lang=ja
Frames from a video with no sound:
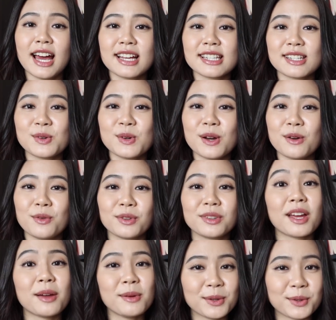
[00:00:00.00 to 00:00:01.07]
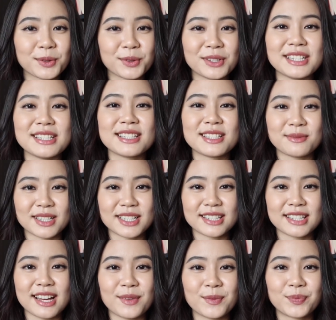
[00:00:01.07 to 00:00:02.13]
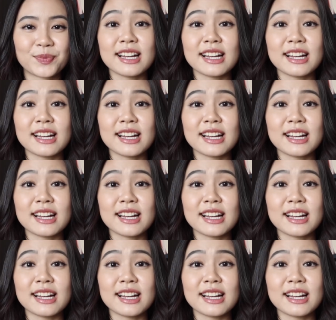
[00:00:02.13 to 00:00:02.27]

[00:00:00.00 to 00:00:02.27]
朝ごはんを食べることにしました